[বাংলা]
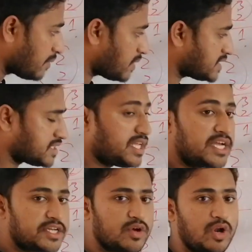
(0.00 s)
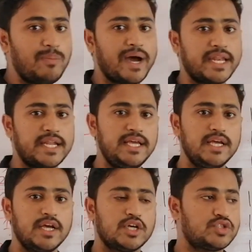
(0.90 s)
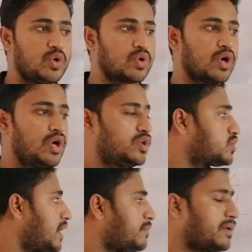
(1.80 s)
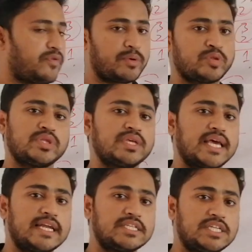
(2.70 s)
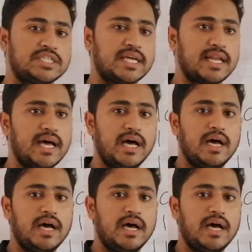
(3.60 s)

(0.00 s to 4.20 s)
বাস এটি হলো বাইনারি যোগ তো আমরা পরবর্তী ক্লাসে ইনশাল্লাহ